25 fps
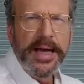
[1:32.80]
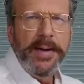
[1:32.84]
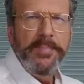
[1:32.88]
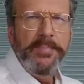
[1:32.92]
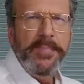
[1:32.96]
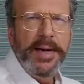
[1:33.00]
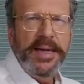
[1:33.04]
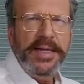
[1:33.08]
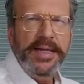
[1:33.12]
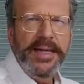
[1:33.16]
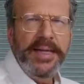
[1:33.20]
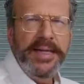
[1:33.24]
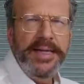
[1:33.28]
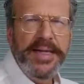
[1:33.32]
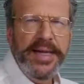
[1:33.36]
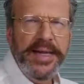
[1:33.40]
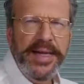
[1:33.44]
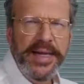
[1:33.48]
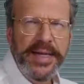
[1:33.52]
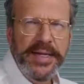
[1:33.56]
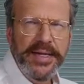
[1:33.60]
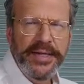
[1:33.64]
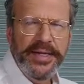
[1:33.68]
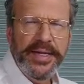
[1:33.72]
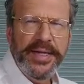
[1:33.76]

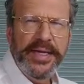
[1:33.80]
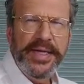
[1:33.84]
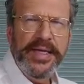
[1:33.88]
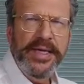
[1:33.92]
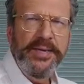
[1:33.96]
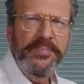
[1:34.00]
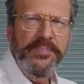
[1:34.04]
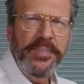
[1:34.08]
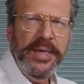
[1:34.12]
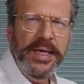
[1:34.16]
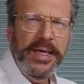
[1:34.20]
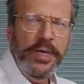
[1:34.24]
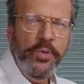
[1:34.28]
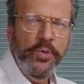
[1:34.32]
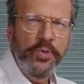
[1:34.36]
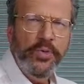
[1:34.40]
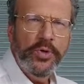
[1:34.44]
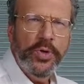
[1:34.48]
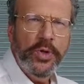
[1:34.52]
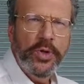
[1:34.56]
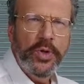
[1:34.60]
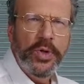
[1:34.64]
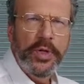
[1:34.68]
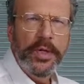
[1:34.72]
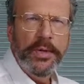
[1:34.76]
параллельно имеют
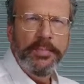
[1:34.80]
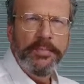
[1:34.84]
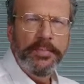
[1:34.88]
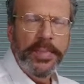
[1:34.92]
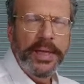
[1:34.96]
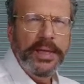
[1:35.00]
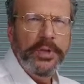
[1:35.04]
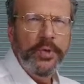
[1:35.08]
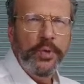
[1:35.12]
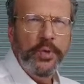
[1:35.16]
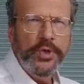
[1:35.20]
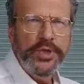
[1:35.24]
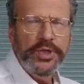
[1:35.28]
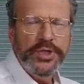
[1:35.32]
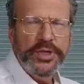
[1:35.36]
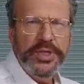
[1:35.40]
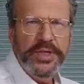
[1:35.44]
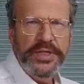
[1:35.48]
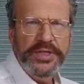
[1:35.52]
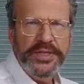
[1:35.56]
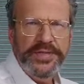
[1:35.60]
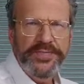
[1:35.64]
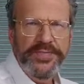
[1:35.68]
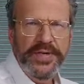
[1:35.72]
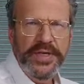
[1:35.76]
молочный
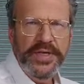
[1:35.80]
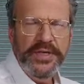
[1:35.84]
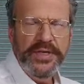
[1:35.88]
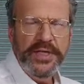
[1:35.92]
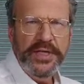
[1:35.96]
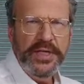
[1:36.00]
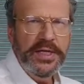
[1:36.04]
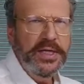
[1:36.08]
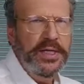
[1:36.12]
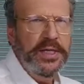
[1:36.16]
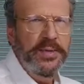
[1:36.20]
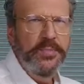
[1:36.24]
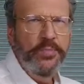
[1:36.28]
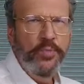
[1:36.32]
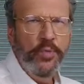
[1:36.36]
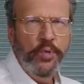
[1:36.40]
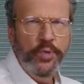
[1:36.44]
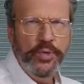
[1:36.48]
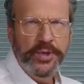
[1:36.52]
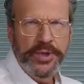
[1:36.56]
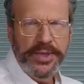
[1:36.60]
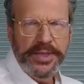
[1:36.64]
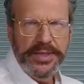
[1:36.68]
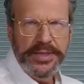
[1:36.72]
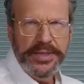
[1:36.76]
цвет или
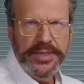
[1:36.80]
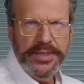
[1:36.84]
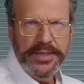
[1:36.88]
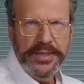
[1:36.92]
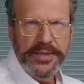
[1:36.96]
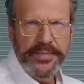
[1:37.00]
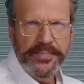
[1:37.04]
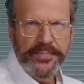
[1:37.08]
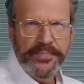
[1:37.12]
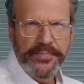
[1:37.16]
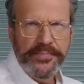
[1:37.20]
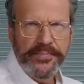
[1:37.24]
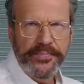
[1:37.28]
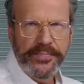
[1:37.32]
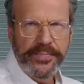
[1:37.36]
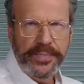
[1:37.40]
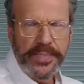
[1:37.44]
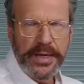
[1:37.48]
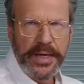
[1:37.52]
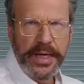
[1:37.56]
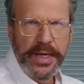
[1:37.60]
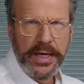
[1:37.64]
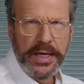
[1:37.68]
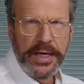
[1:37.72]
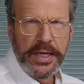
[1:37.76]
мутность.
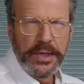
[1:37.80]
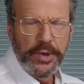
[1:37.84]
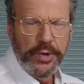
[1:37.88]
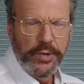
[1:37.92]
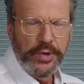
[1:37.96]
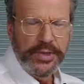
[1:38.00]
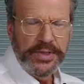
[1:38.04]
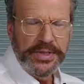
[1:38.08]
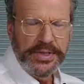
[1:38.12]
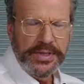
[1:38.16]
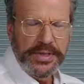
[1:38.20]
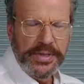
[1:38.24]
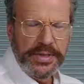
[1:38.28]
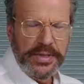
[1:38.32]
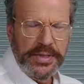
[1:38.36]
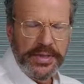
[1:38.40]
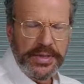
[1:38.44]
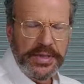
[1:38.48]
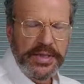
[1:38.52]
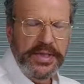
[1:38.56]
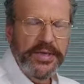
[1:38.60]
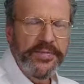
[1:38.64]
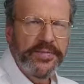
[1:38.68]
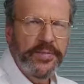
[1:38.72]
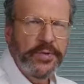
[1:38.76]
То есть
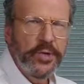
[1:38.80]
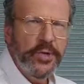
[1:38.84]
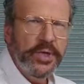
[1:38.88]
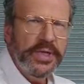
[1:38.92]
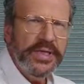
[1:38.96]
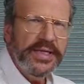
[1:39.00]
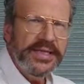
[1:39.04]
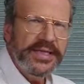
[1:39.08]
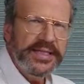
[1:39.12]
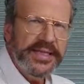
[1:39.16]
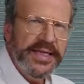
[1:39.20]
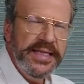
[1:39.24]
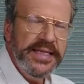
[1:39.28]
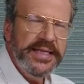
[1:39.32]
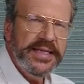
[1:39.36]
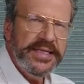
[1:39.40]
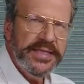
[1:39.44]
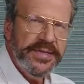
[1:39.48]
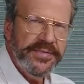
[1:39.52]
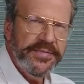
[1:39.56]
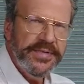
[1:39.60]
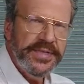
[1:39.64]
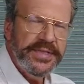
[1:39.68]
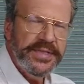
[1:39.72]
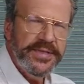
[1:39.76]
не флуоресценция
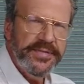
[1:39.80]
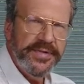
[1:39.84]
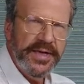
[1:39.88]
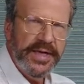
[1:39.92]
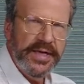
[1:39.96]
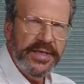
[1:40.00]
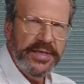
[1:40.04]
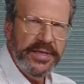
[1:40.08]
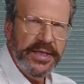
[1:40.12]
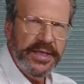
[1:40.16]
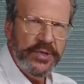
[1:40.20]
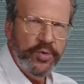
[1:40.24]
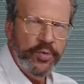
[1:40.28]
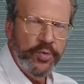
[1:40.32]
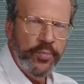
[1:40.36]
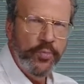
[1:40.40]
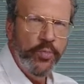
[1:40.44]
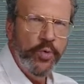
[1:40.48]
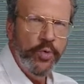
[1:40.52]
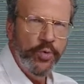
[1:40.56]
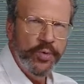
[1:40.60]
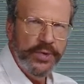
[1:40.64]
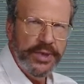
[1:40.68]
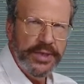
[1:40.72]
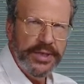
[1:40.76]
вызывает эту
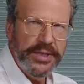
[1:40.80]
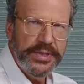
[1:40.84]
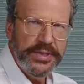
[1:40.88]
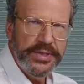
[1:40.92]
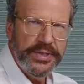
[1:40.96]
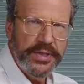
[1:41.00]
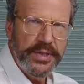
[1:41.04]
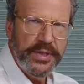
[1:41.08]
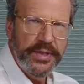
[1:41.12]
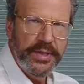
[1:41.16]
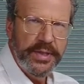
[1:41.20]
мутность,